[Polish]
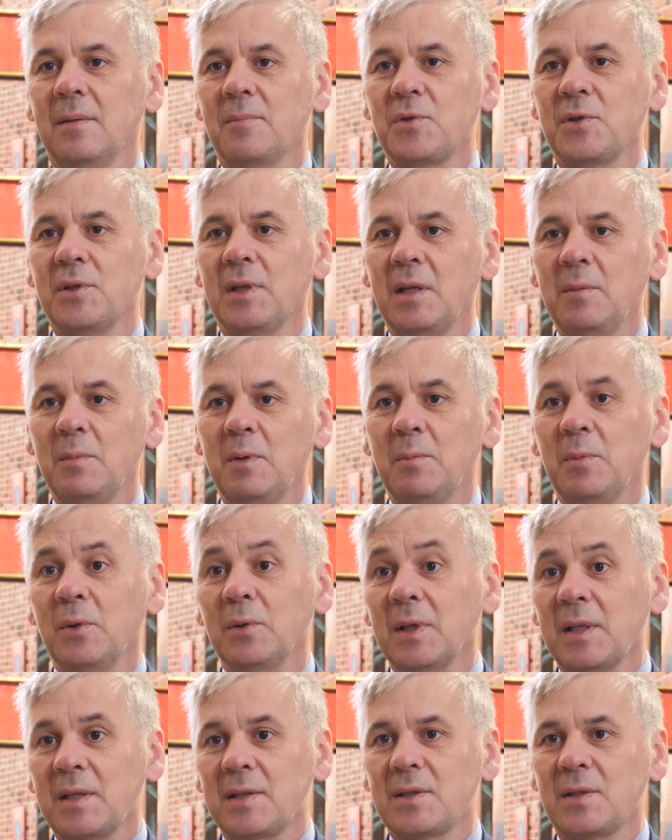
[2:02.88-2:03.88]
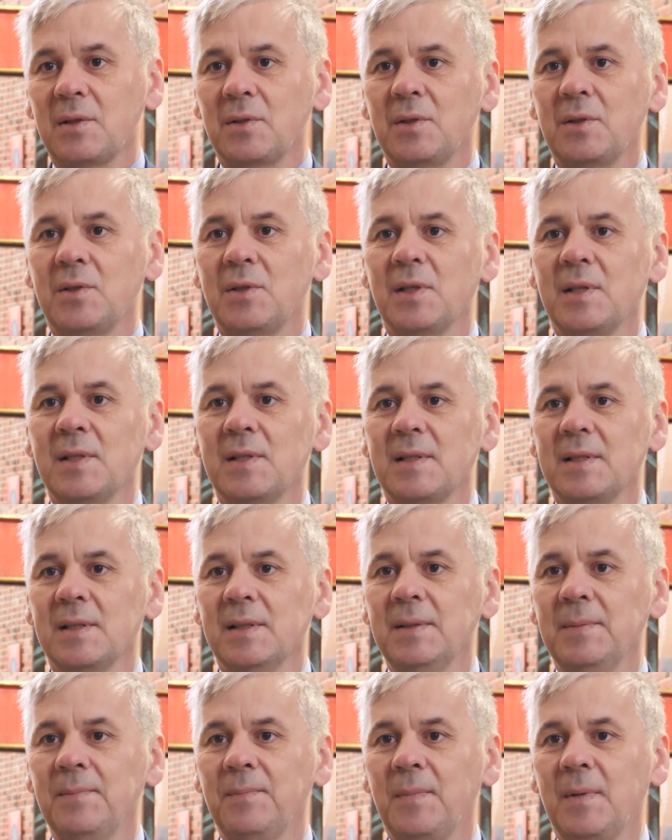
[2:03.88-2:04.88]
przynajmniej ponad 100
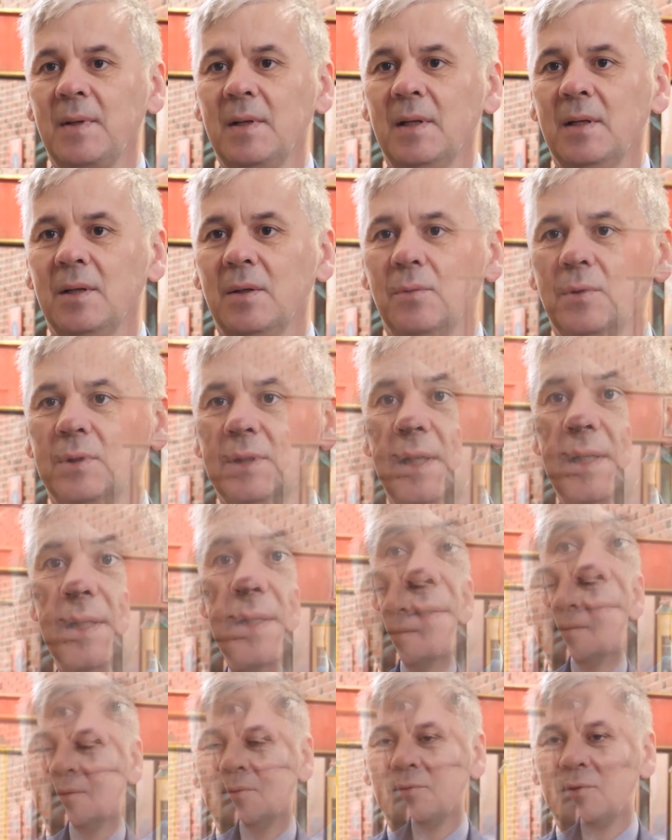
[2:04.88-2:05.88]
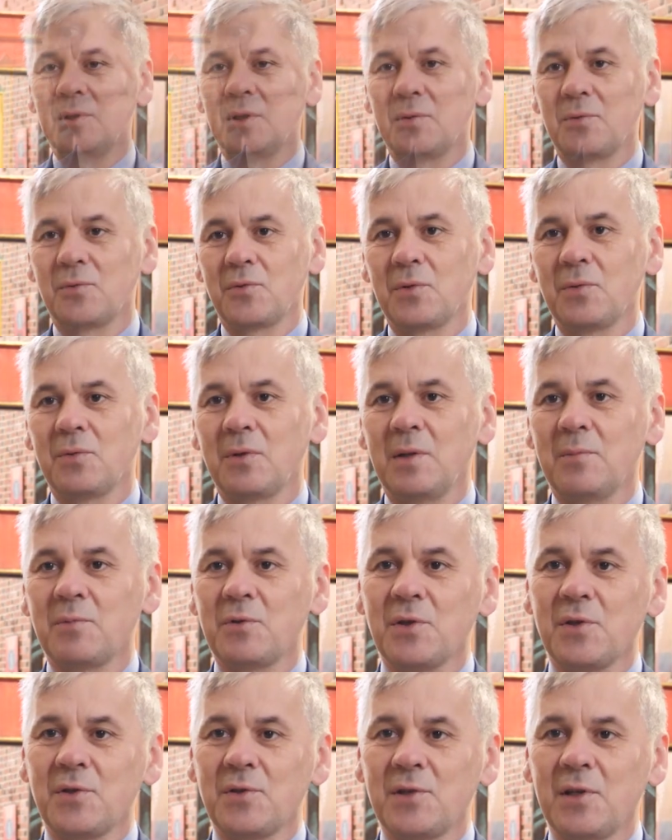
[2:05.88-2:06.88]
tysięcy e, Ukraińców. Ludzie, którzy tutaj
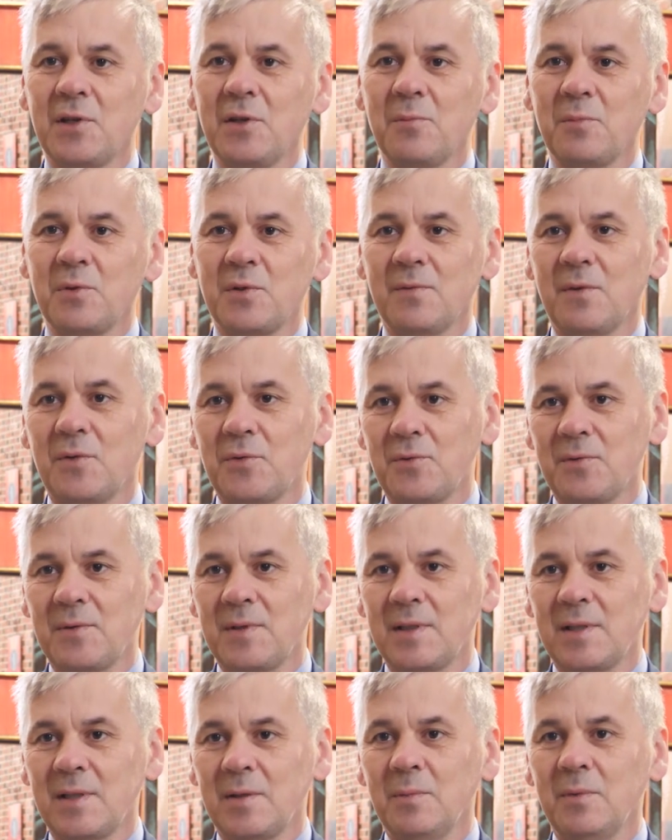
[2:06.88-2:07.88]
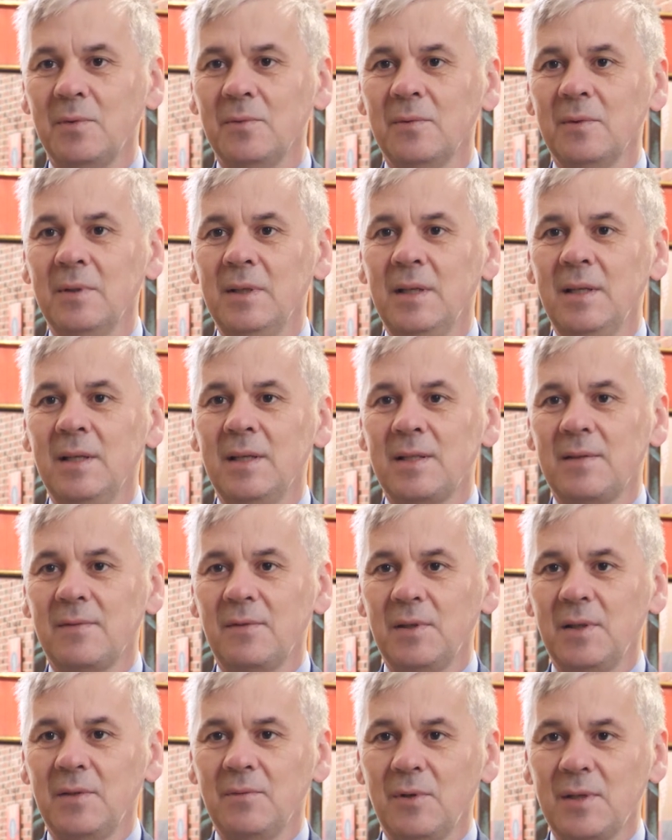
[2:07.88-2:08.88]
przyjeżdżają, przywożą ze sobą
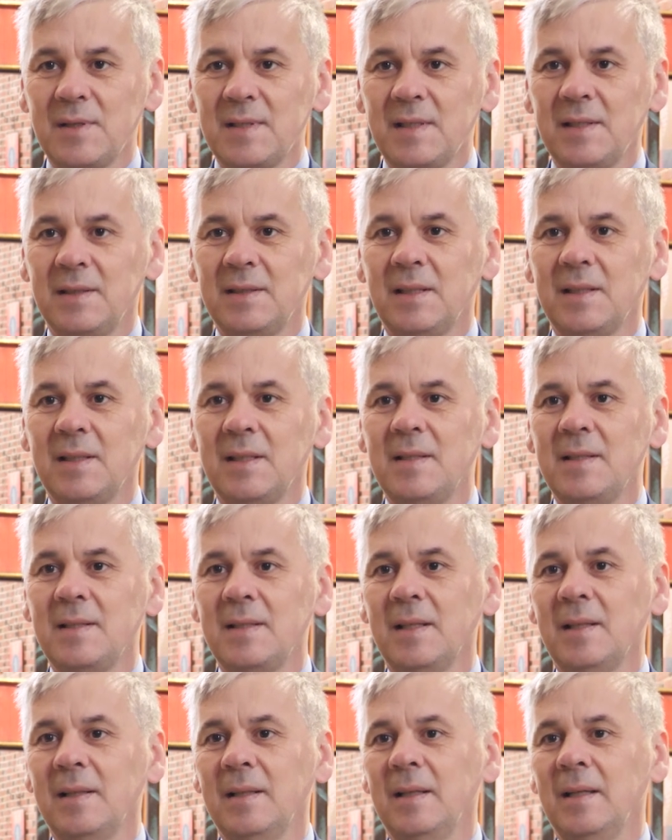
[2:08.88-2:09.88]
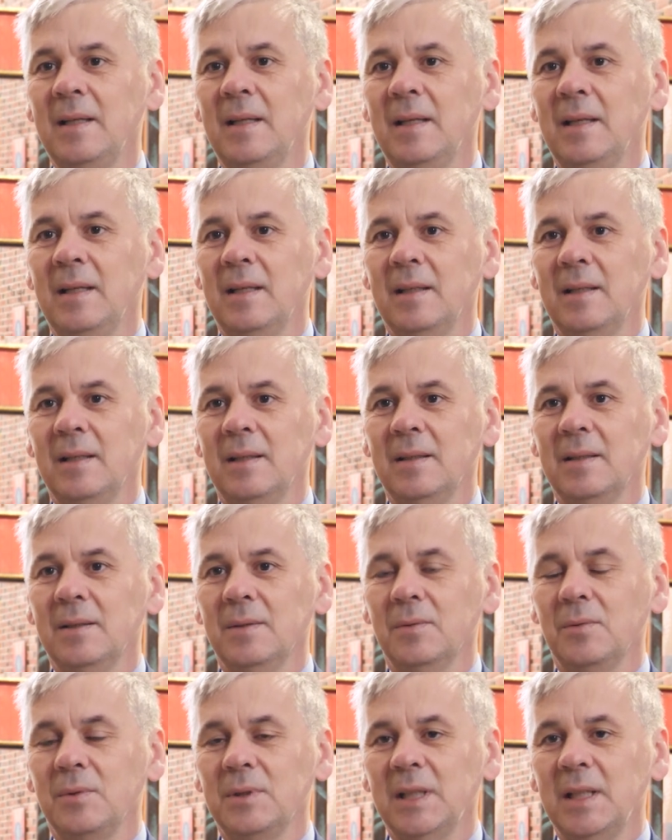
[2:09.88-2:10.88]
swoje własne tradycje. E,
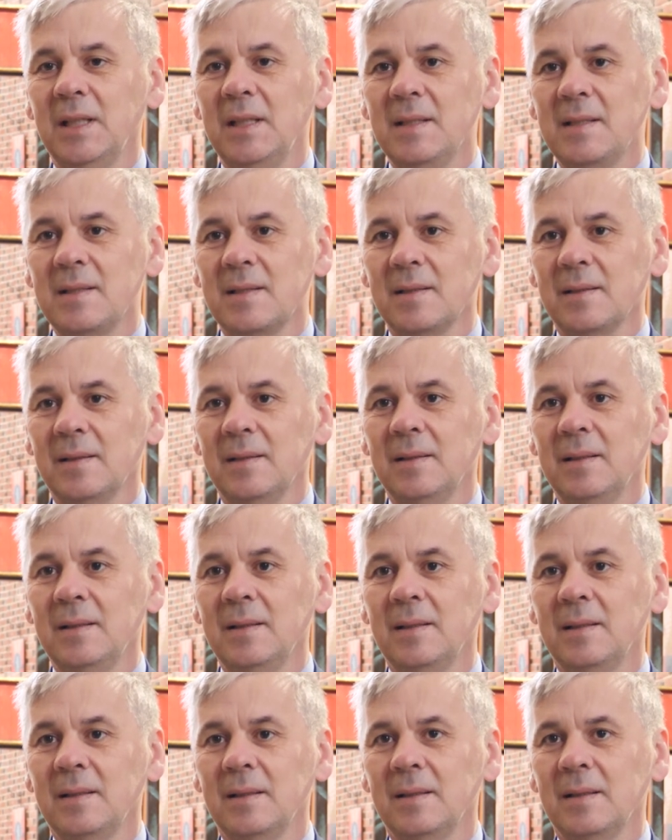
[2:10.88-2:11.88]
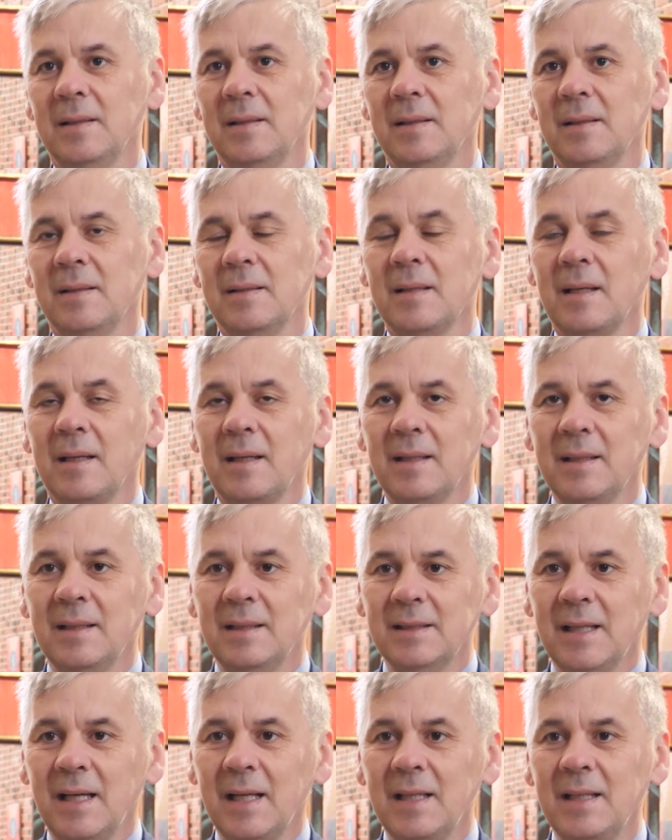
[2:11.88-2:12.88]
Ukraińcy
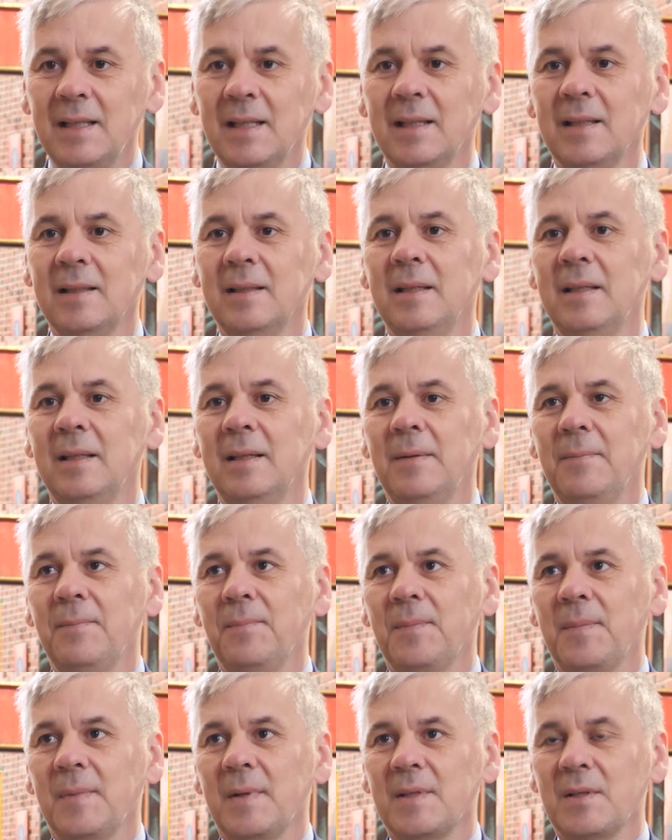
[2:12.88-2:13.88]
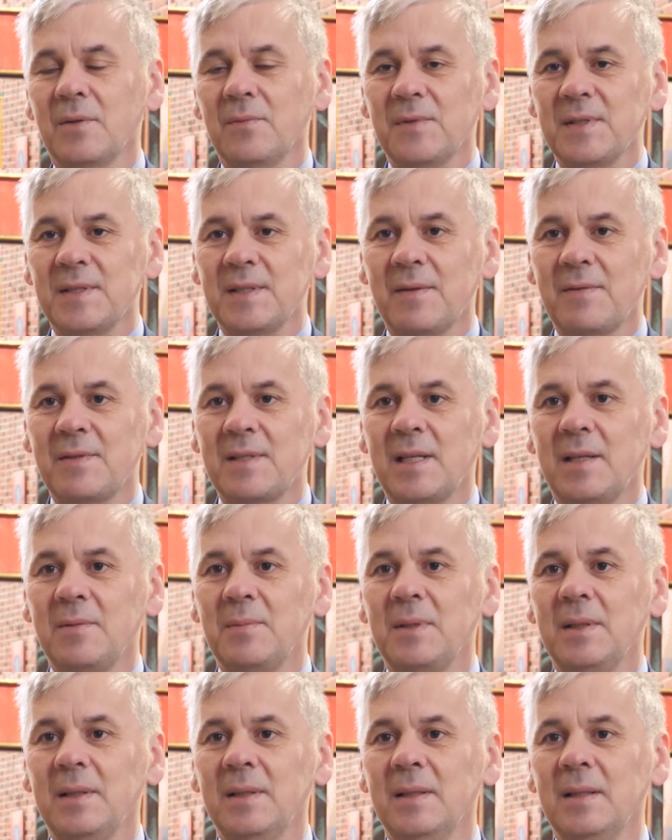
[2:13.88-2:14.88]
generalnie są
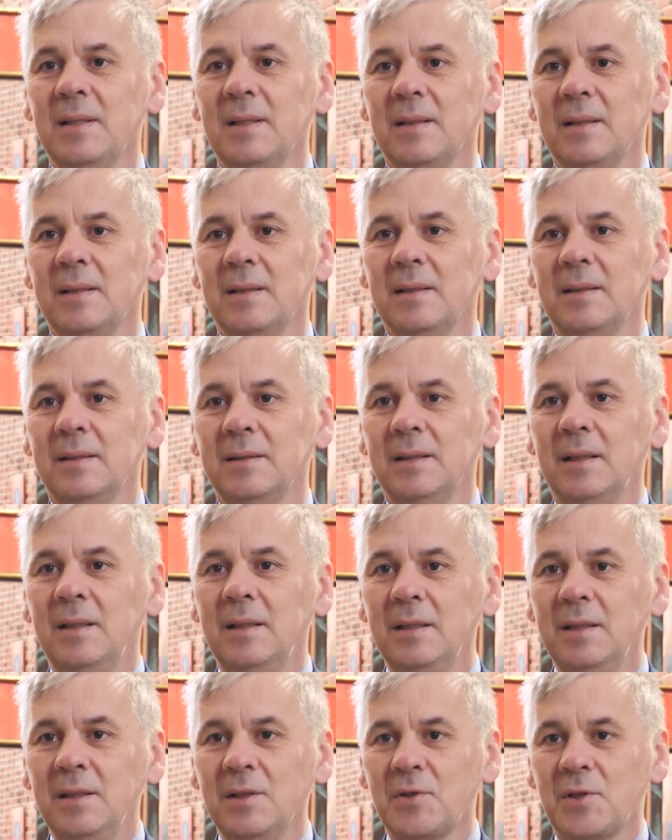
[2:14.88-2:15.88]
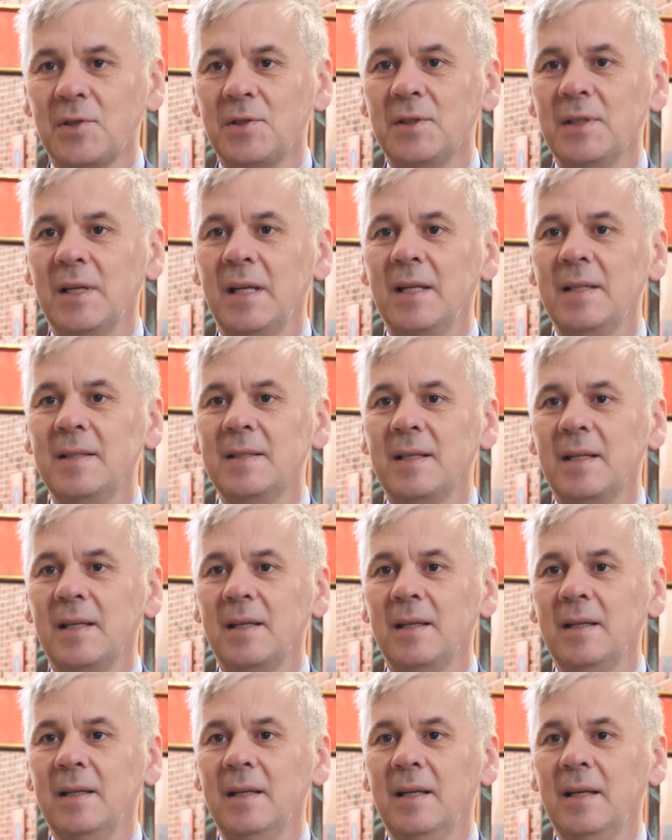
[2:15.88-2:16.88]
wyznawcami religii
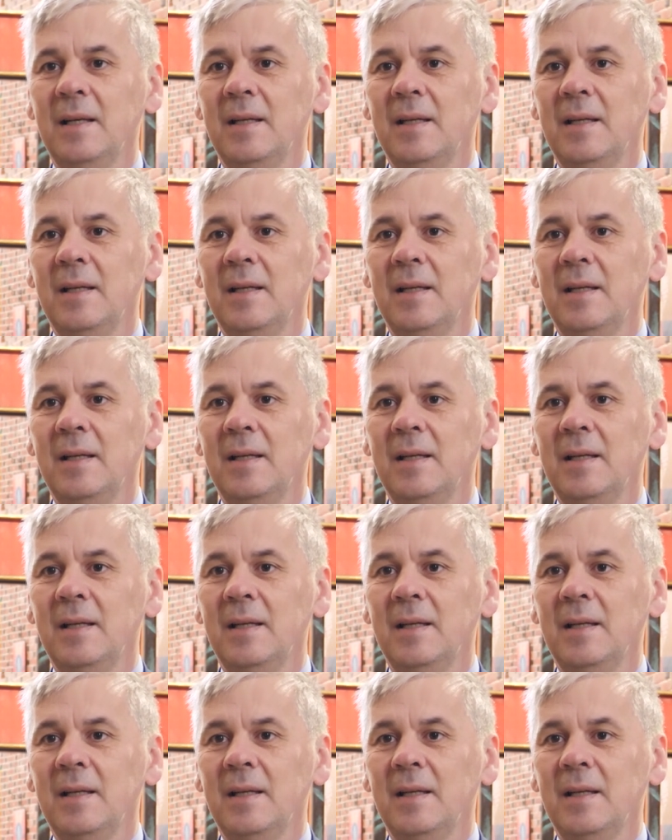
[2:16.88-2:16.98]
chrześcijańskiej,